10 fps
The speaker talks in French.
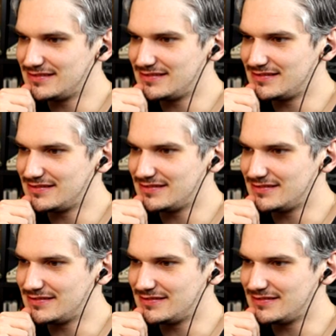en
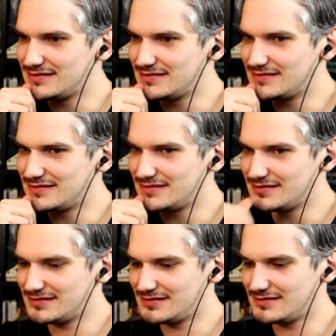réalité, le lien entre les deux
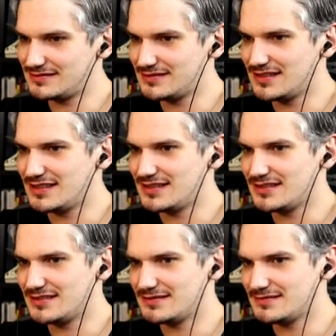groupes a été...
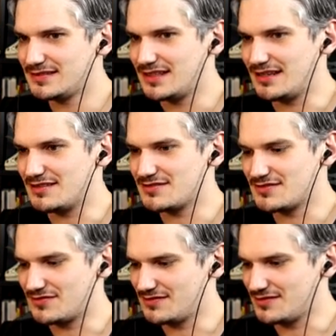Alors,
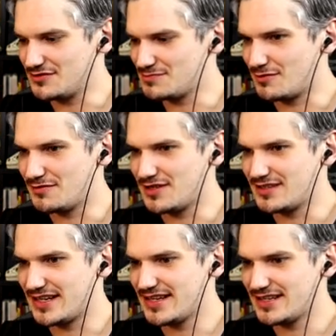juste pour revenir
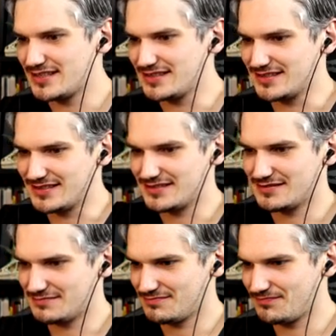en arrière, euh,
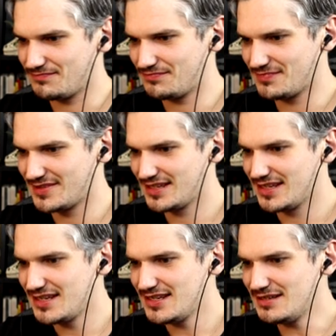
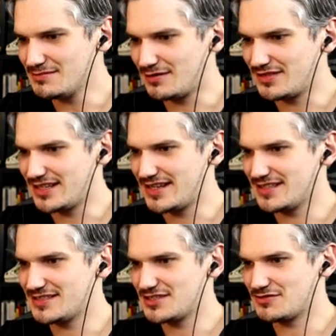pour revenir en
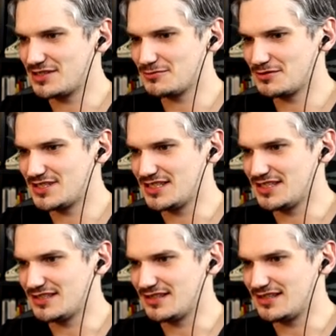arrière, déjà, je vois un truc
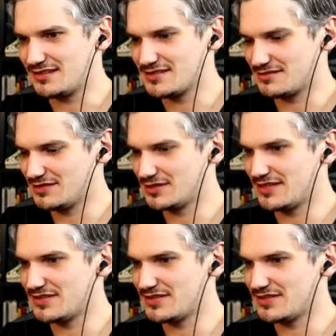qui... Alors, c'est au niveau de la